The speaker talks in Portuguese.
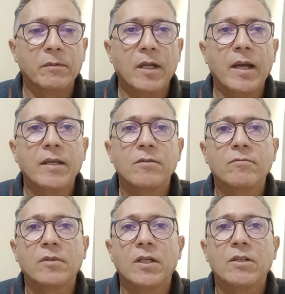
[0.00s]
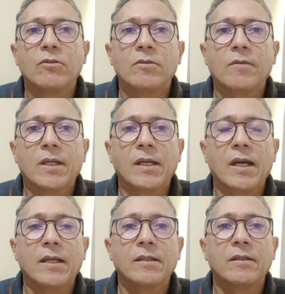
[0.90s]
traz um trecho de uma
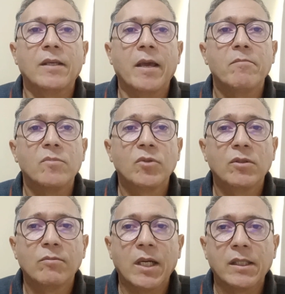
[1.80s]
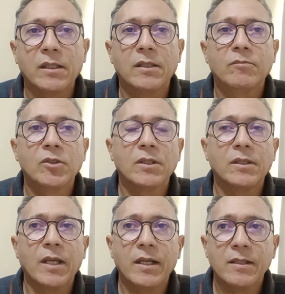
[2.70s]
carta que é muito bacana, muito
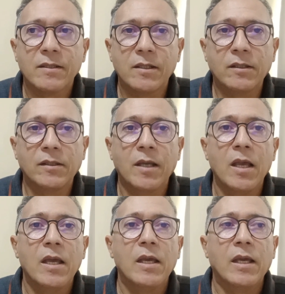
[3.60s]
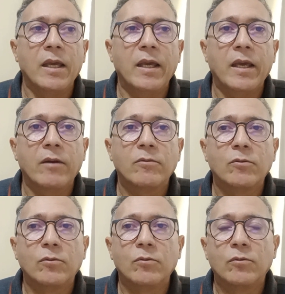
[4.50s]
interessante. É,
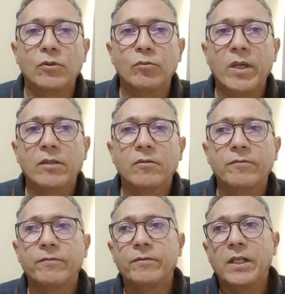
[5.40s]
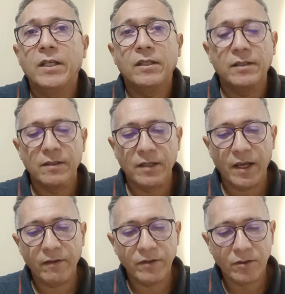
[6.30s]
o, o Gilberto Freire
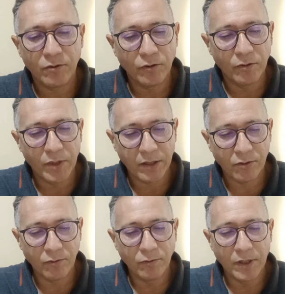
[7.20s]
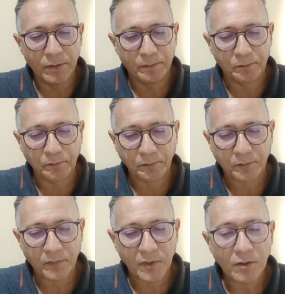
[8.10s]
escreve sobre a sua
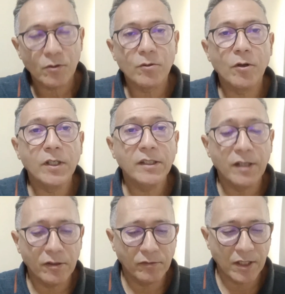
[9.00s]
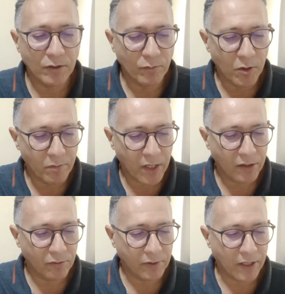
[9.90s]
solidão neste
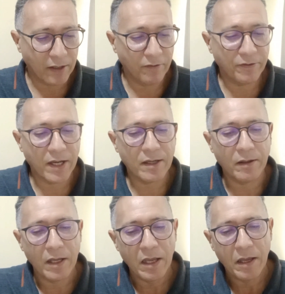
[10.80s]
momento. Né? Ele fala: